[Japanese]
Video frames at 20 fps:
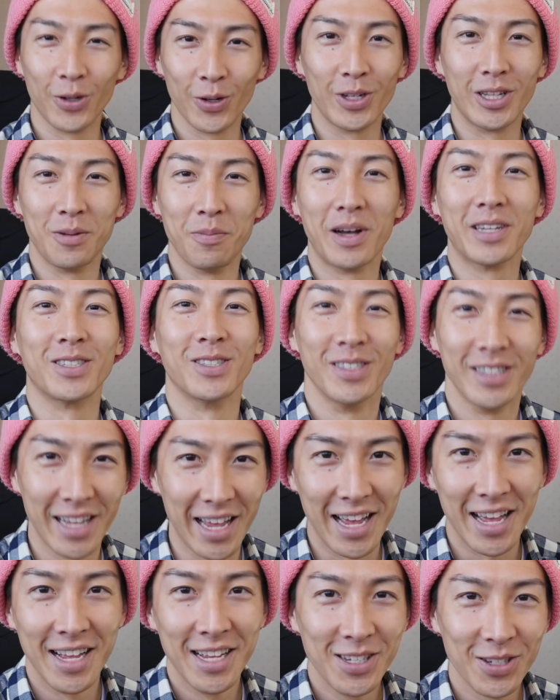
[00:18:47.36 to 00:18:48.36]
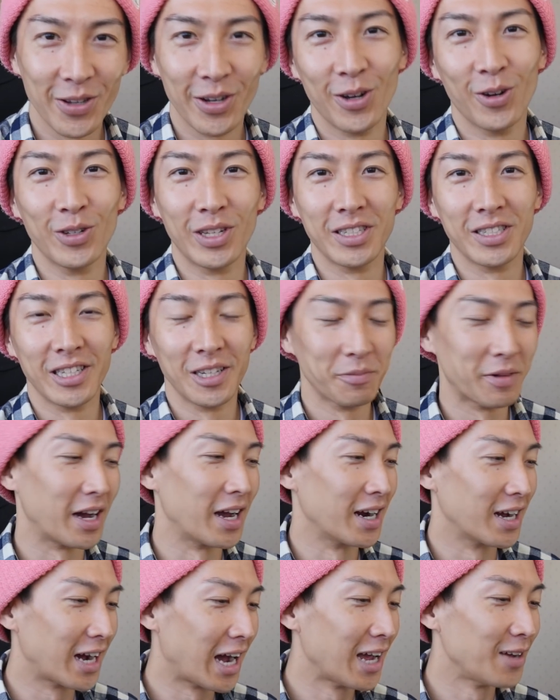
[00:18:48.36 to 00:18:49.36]
いてますんで、それをですね、今
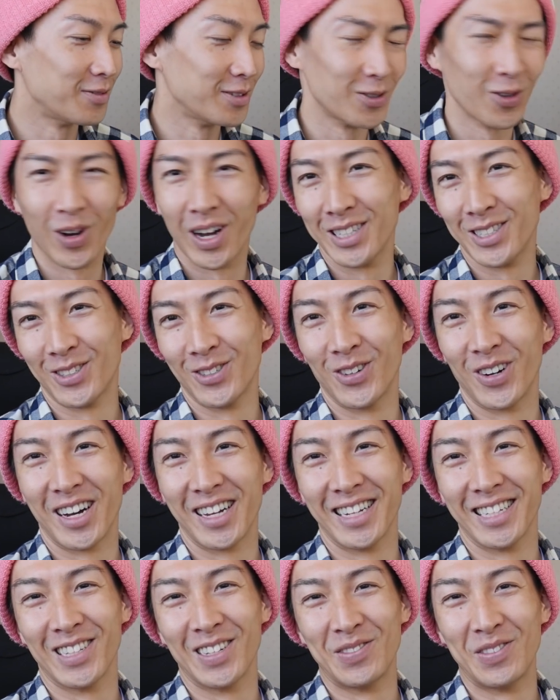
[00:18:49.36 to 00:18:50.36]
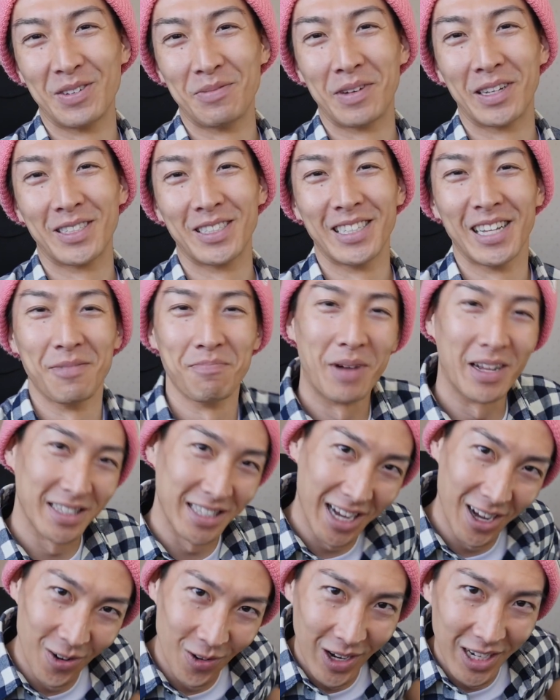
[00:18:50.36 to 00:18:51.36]
から開封動画作ろうかなと思いますんで、ま
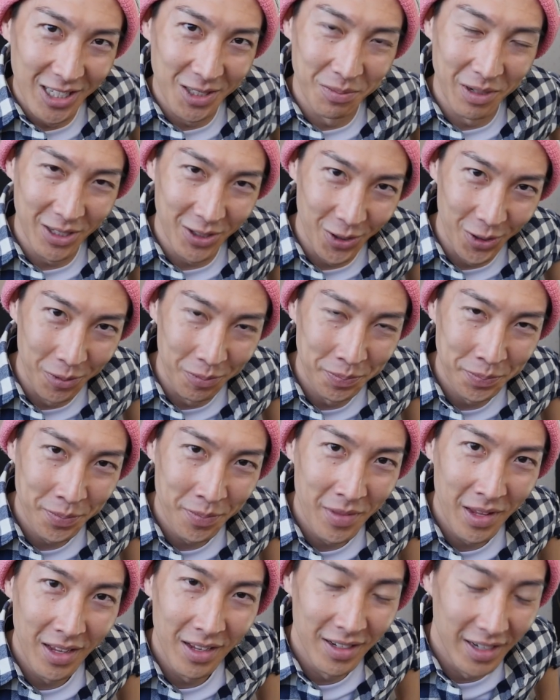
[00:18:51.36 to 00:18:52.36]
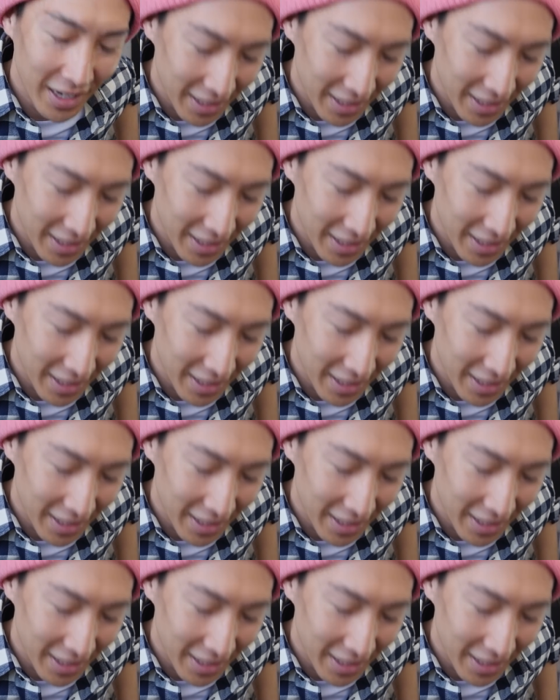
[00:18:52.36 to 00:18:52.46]
たお会いしましょう。